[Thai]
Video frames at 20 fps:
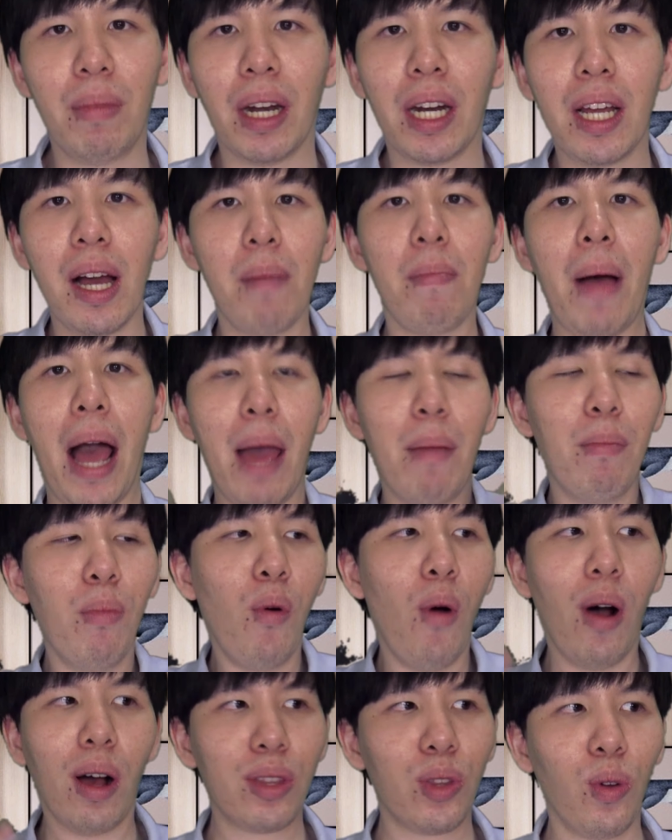มือนเครื่องหมายบ
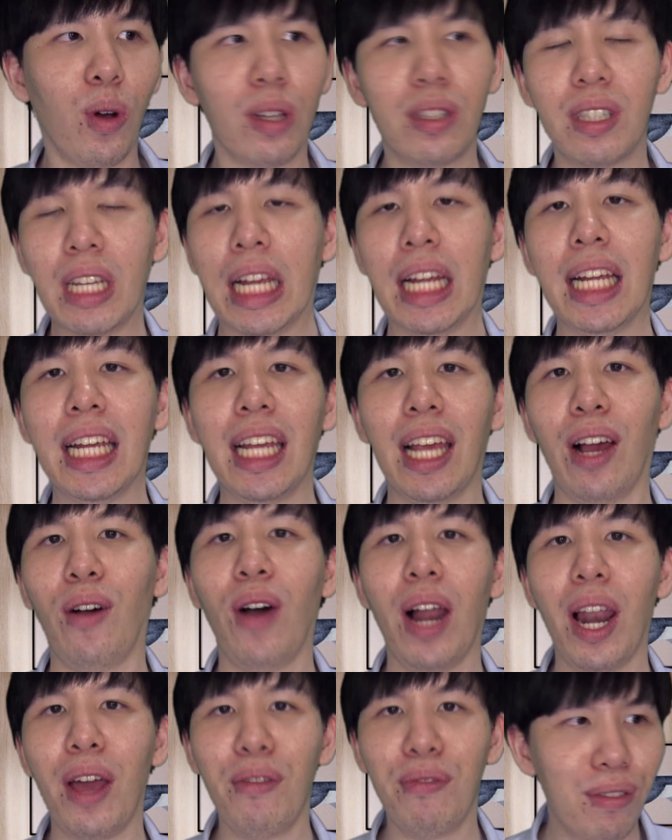วกตัวสีเขียว
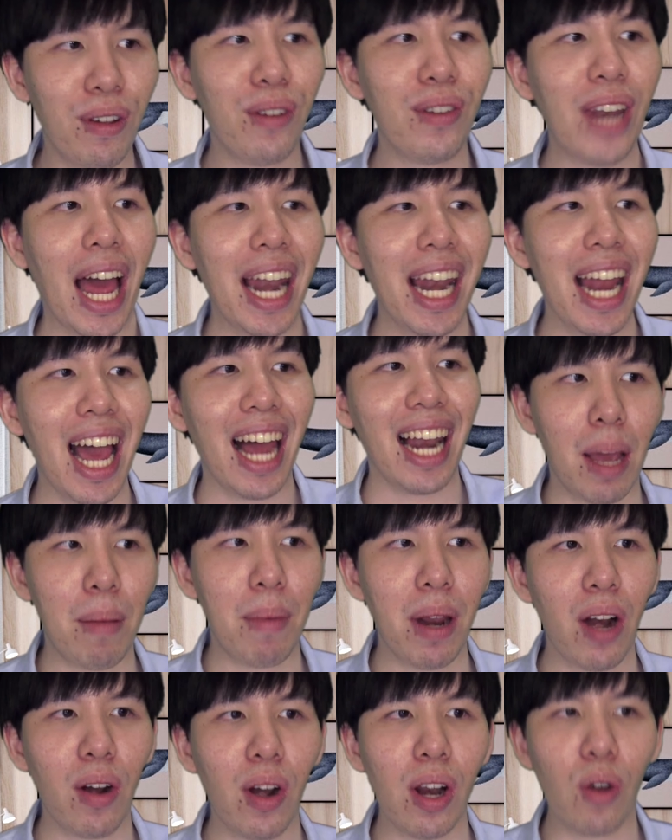อะไรฟิลนั้นอ่ะทำ
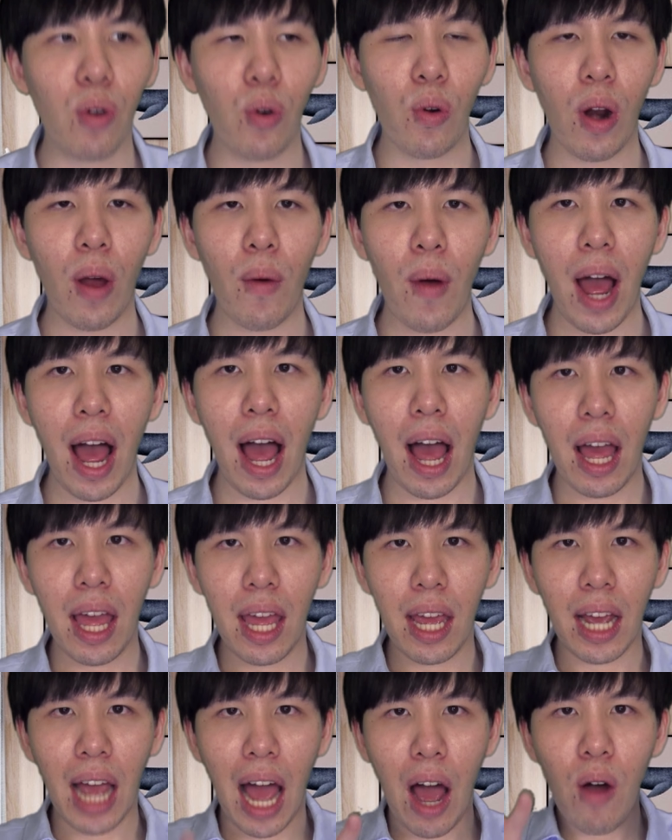ให้เราได้รู้แล้วว่า
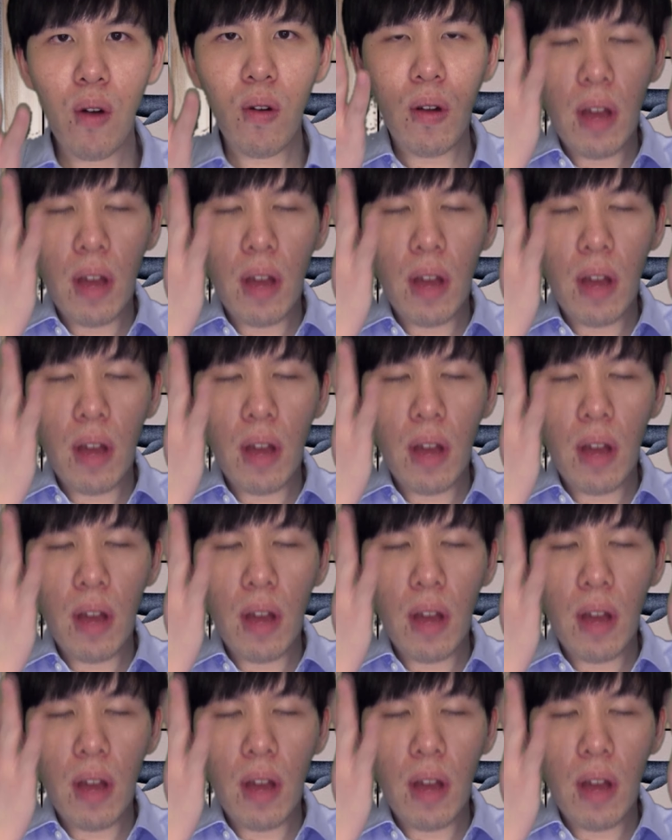เขา